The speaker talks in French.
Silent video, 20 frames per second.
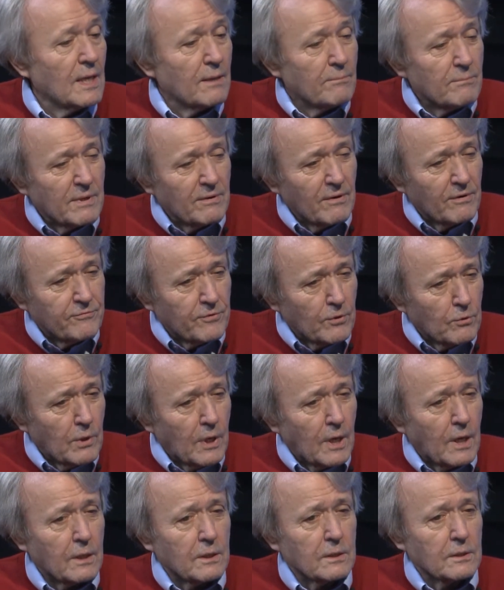mais il va
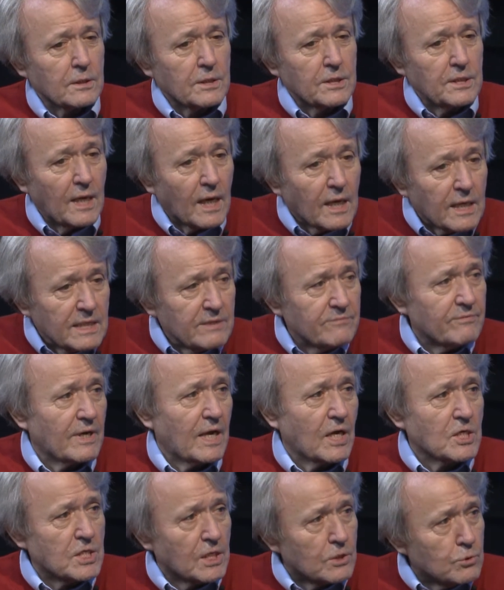falloir qu'il arrive à
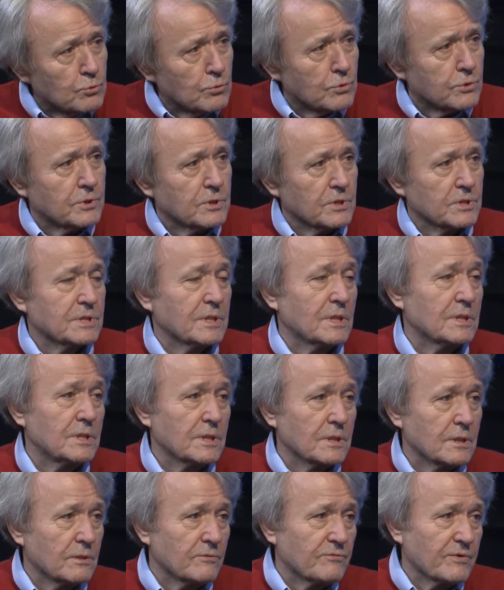l'âge adulte,
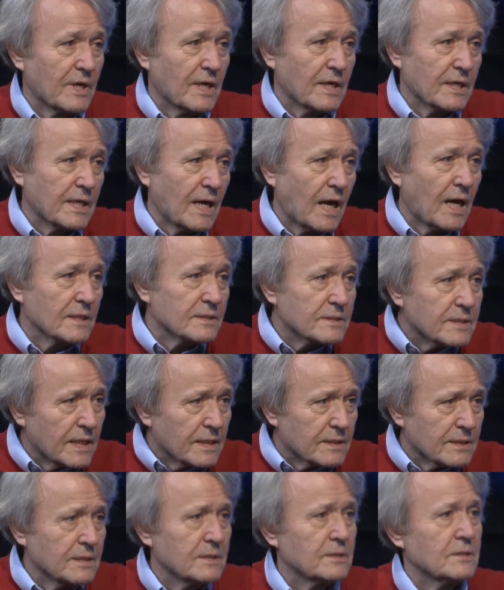c'est-à-dire euh, vers la quarantaine,
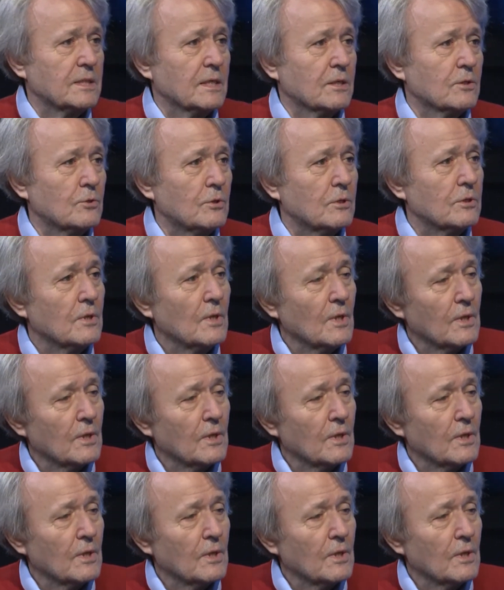hein, d'accord,